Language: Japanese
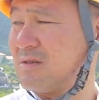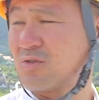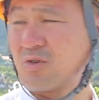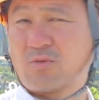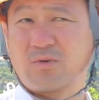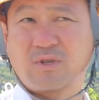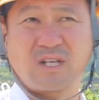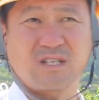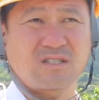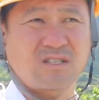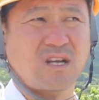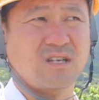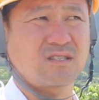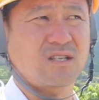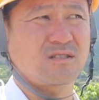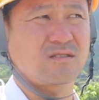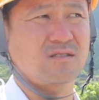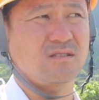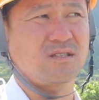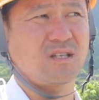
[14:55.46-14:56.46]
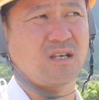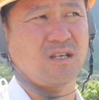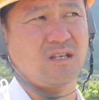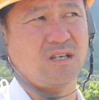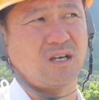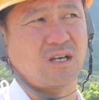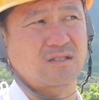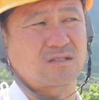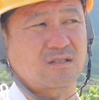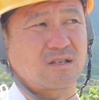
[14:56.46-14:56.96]
友達大切にでき
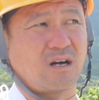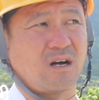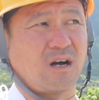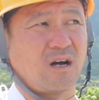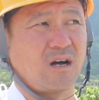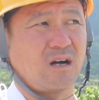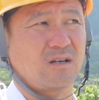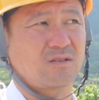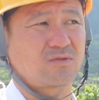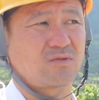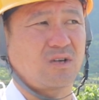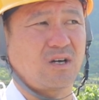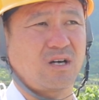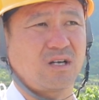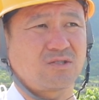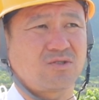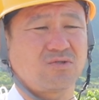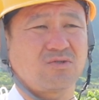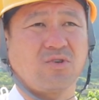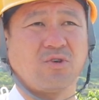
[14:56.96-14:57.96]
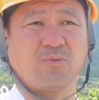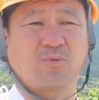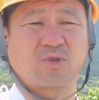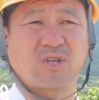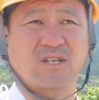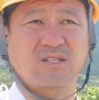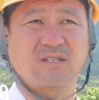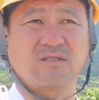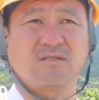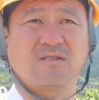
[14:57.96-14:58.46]
んやつがそれは従業員も
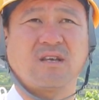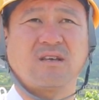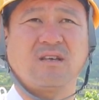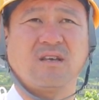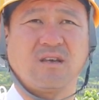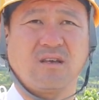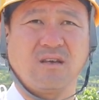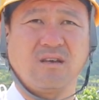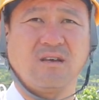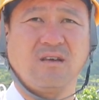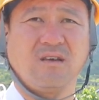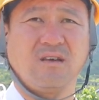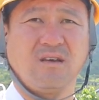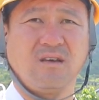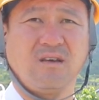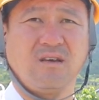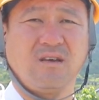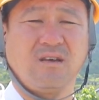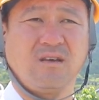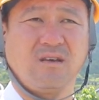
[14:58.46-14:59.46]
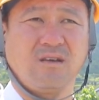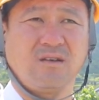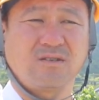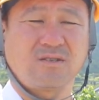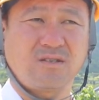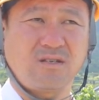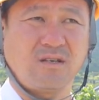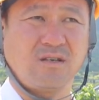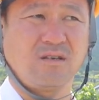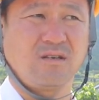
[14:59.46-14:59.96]
大切にできん
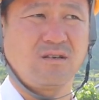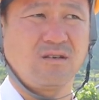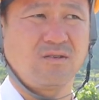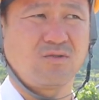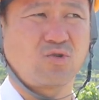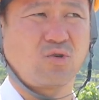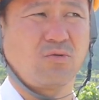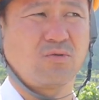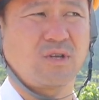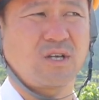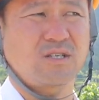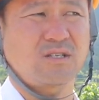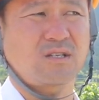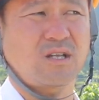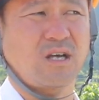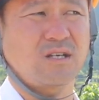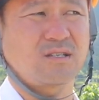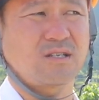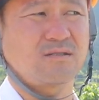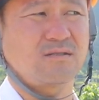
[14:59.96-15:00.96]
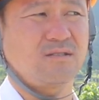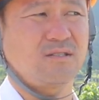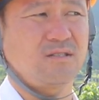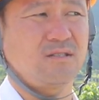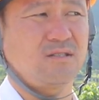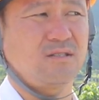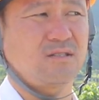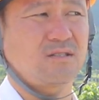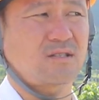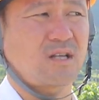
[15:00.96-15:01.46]
し友達大切
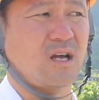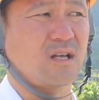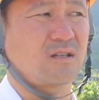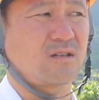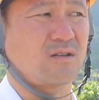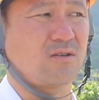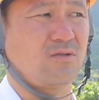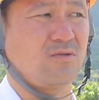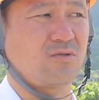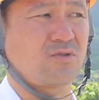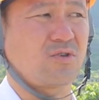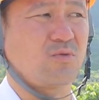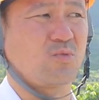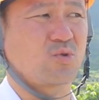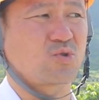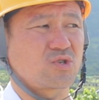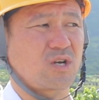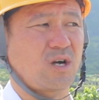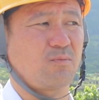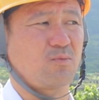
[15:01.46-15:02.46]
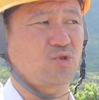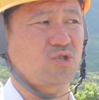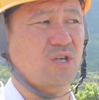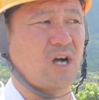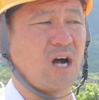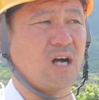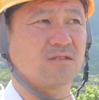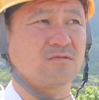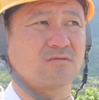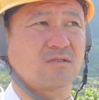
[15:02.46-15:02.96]
にしたいっていう気ちがもし
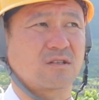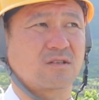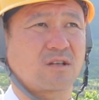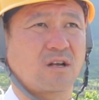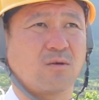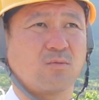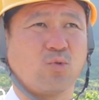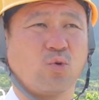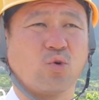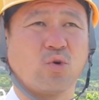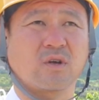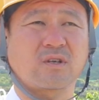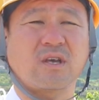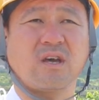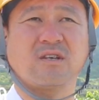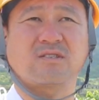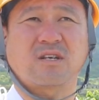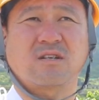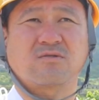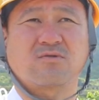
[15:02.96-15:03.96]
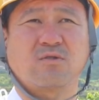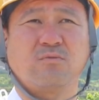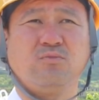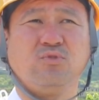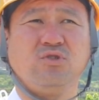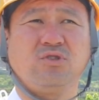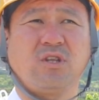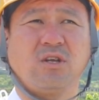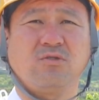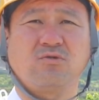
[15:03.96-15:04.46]
あるんだったらもう俺は経営者にそれ
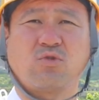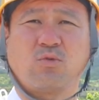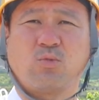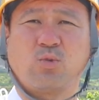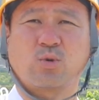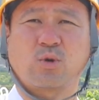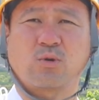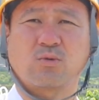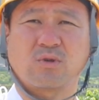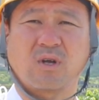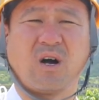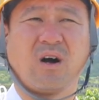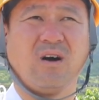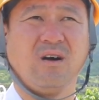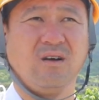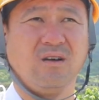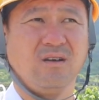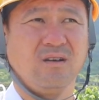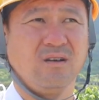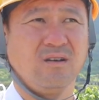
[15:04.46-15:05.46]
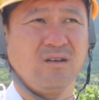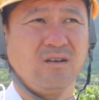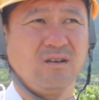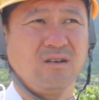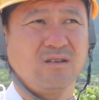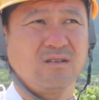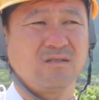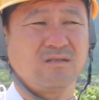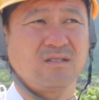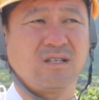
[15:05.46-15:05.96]
向いてると思うけどな
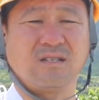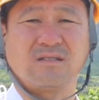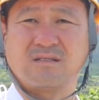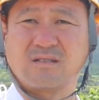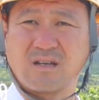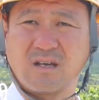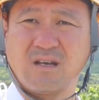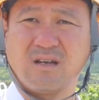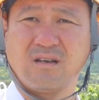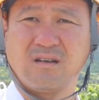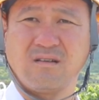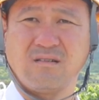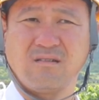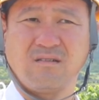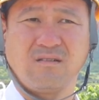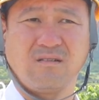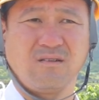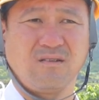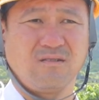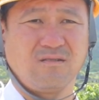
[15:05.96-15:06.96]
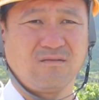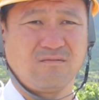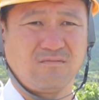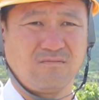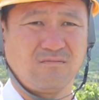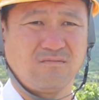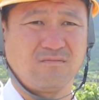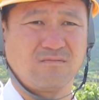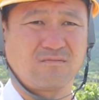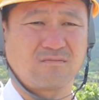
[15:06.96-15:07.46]
全然、
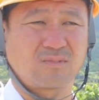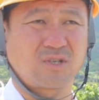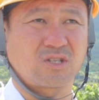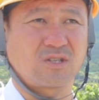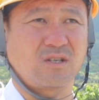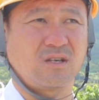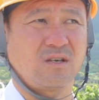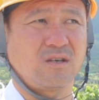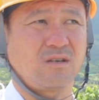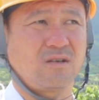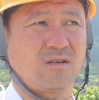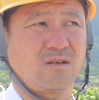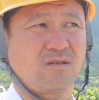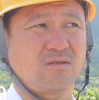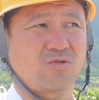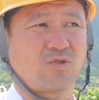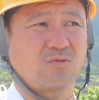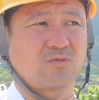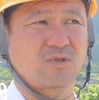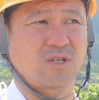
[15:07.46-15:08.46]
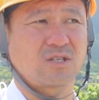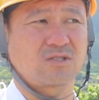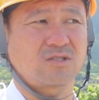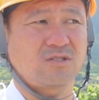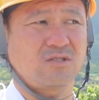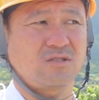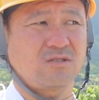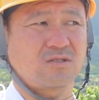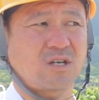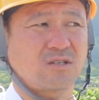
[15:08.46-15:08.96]
うん、だって友
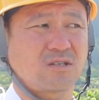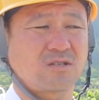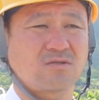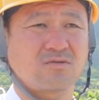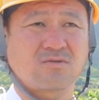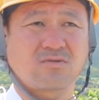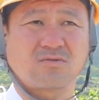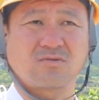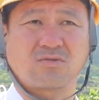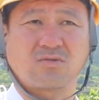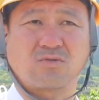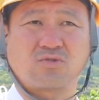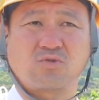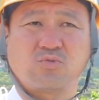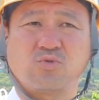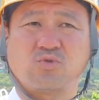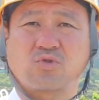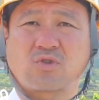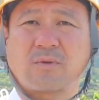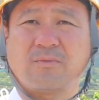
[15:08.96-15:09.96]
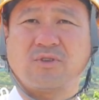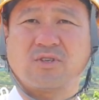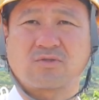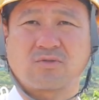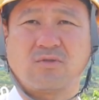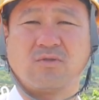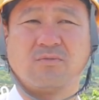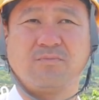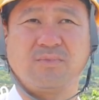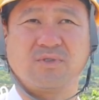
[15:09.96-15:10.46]
達大切にするのって自分のためで
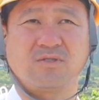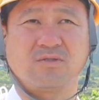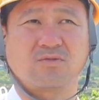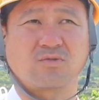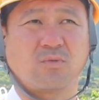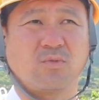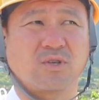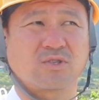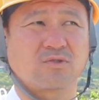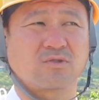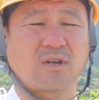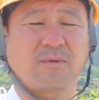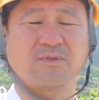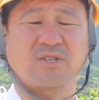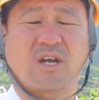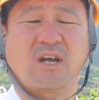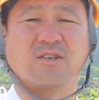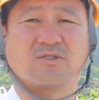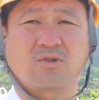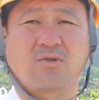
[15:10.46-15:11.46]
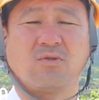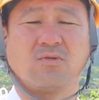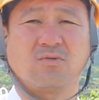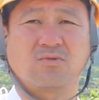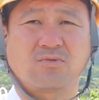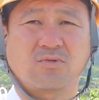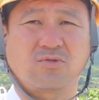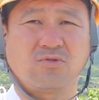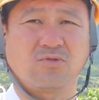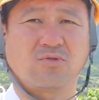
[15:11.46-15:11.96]
しょ別に友達のためじゃないでしょ
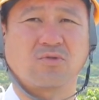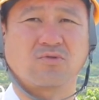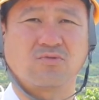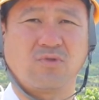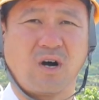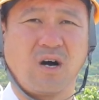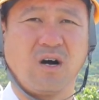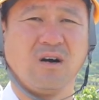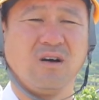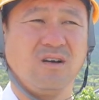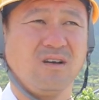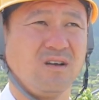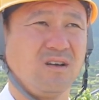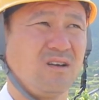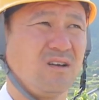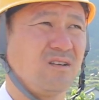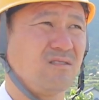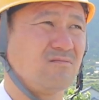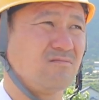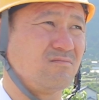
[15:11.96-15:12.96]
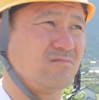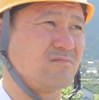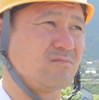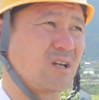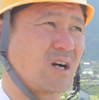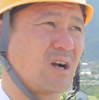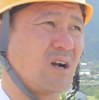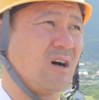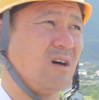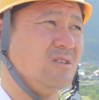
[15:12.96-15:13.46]
本当究極は、うん、
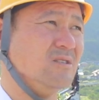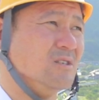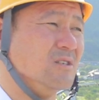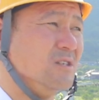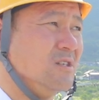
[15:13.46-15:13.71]
だから